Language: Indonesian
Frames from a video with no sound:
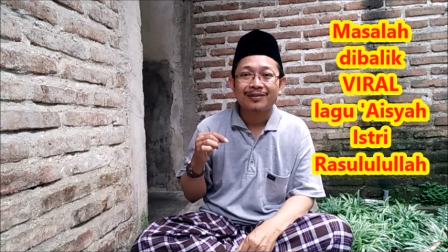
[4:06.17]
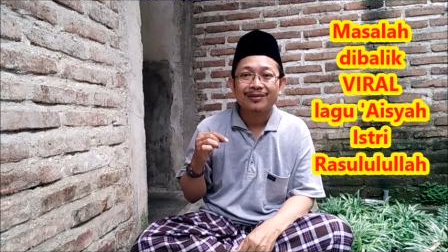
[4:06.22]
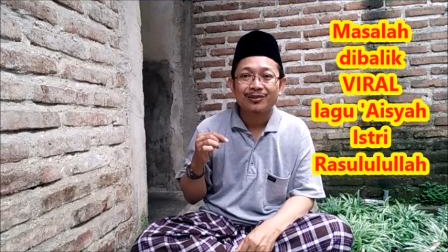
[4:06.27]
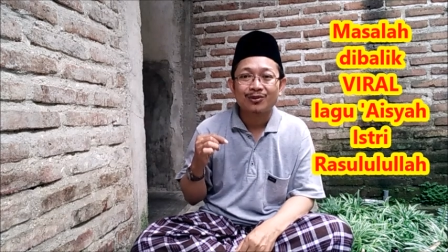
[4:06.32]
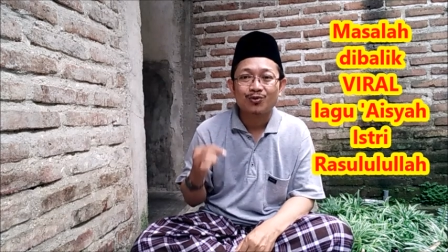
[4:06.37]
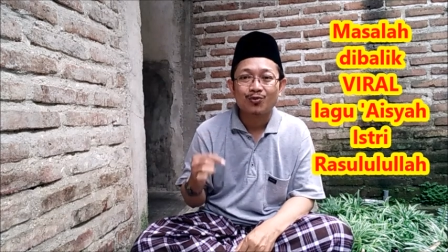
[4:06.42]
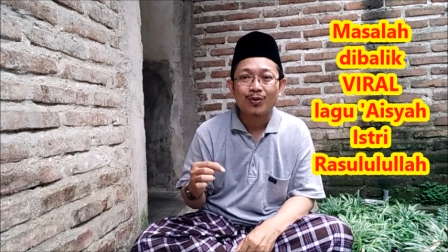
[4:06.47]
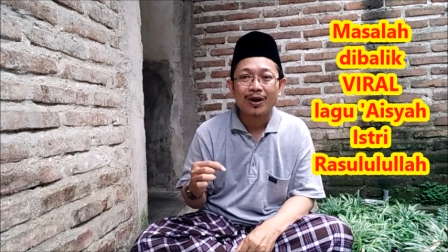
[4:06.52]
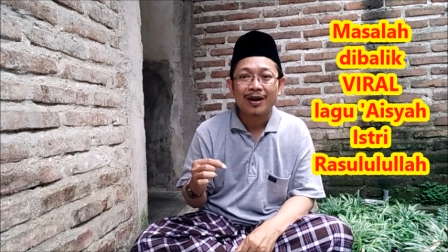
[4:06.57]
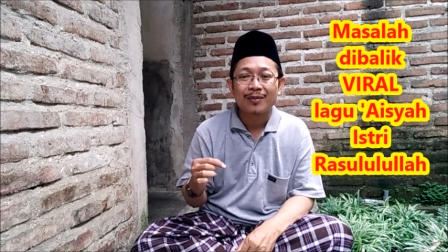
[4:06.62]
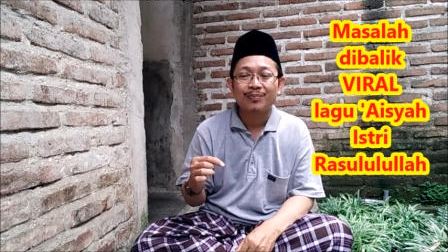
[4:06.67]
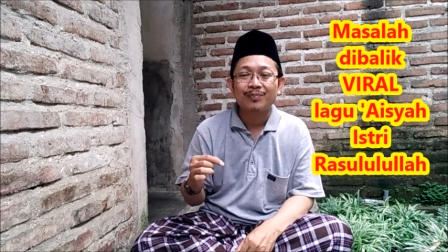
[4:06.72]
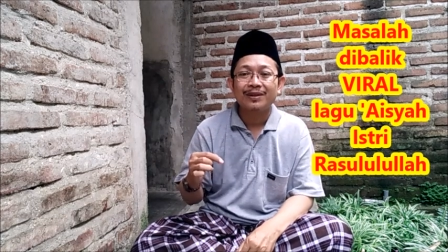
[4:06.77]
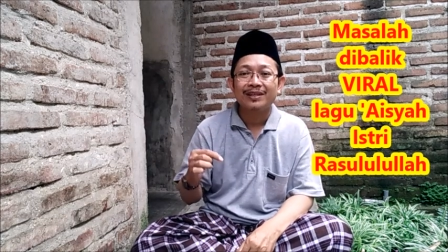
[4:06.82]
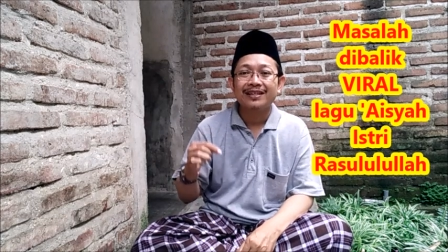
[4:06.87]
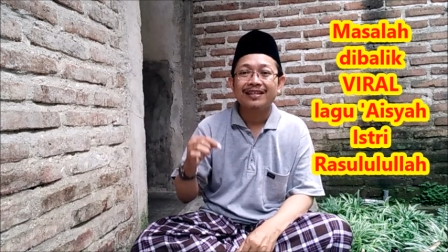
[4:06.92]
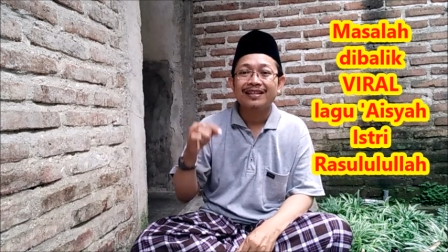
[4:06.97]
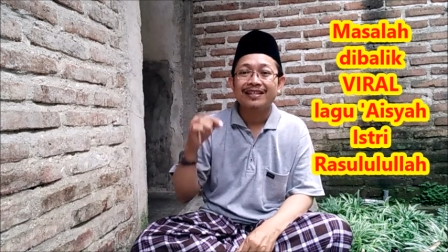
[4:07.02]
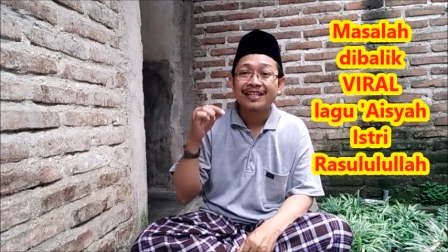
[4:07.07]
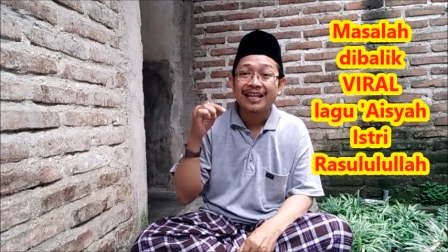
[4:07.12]

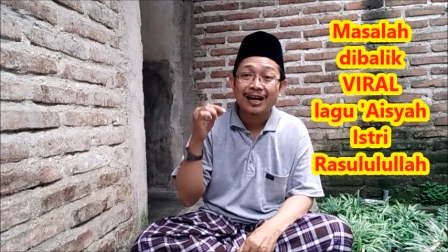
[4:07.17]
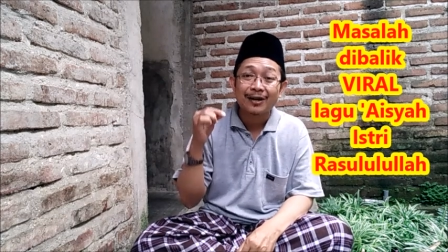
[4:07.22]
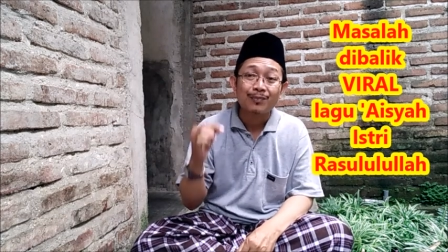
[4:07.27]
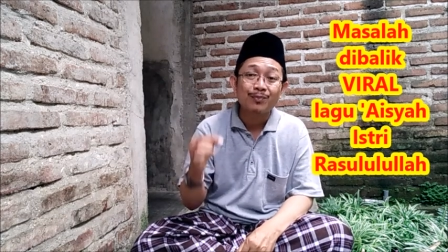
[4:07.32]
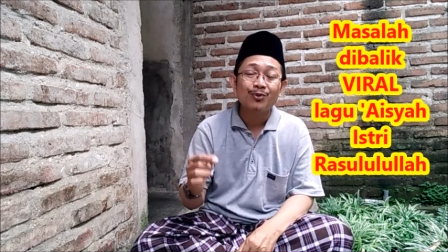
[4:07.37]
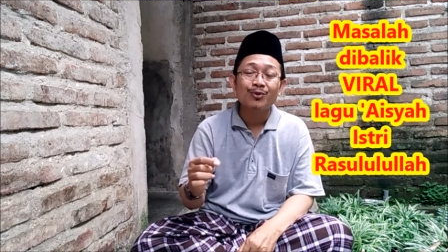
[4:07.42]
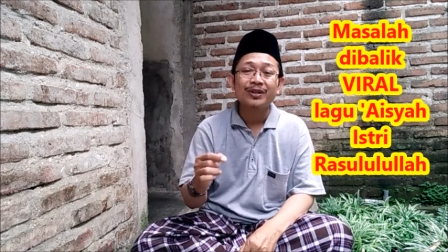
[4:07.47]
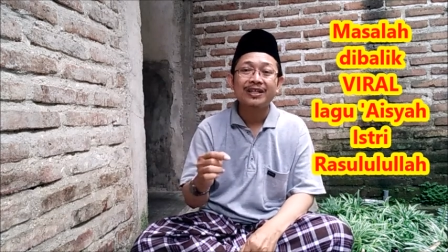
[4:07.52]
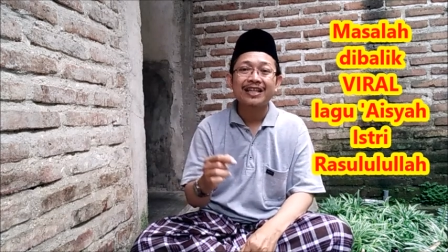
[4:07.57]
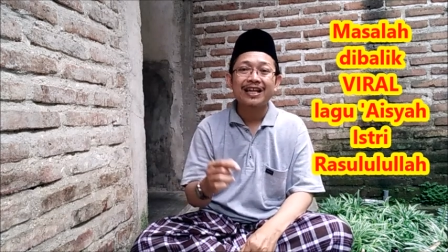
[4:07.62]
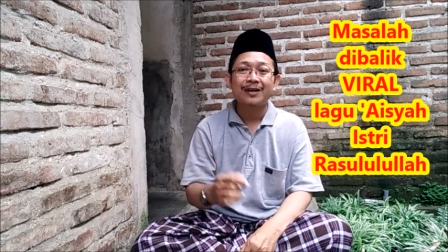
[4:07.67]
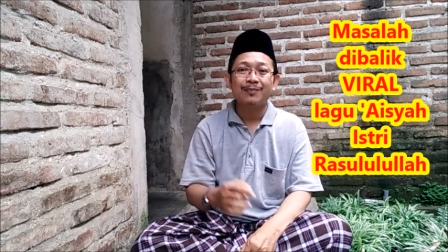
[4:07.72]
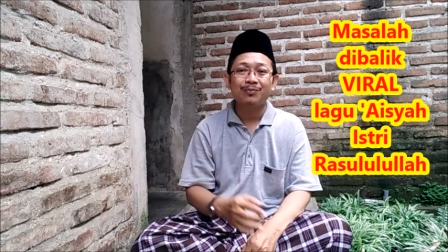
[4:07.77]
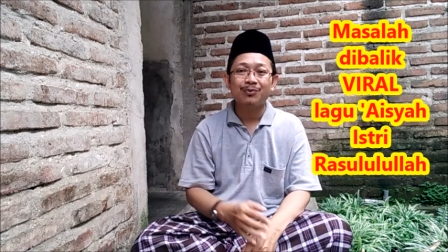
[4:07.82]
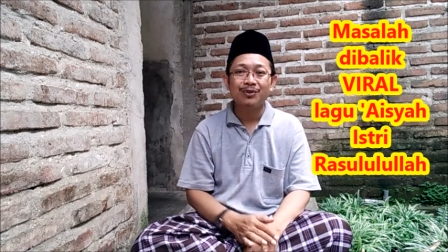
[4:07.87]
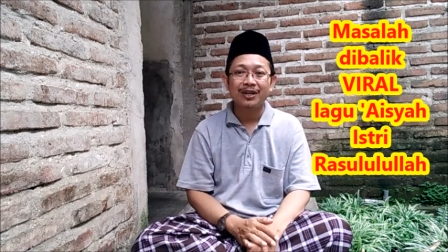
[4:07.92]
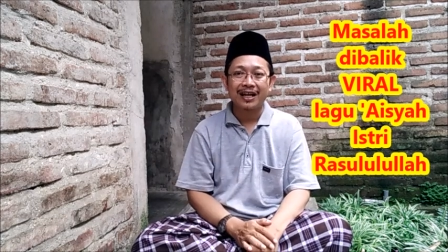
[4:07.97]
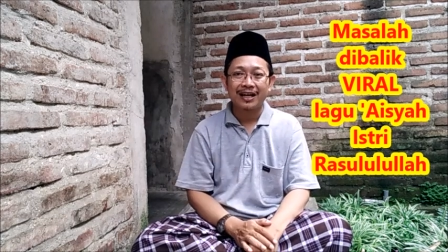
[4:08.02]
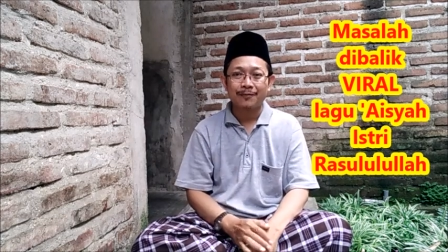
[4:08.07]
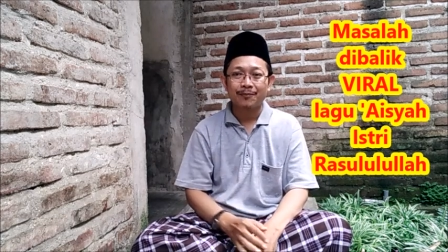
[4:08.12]
suami yang mulia
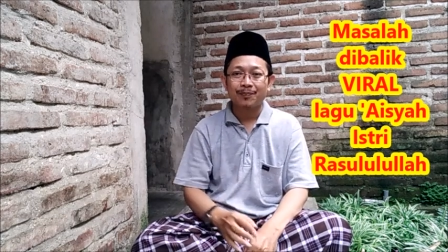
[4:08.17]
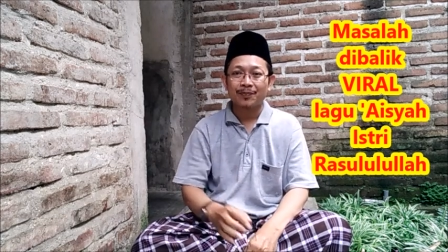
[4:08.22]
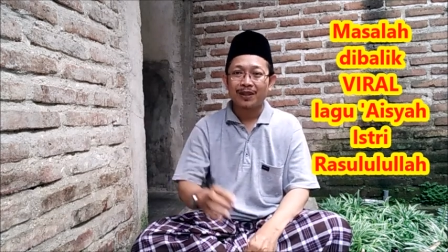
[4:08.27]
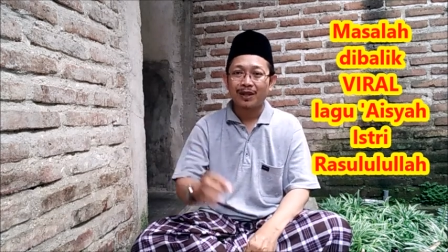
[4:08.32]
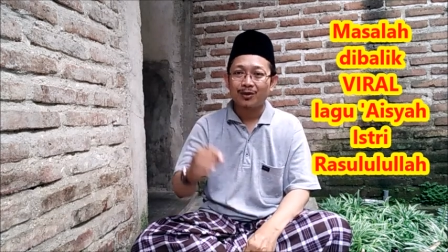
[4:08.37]
pula.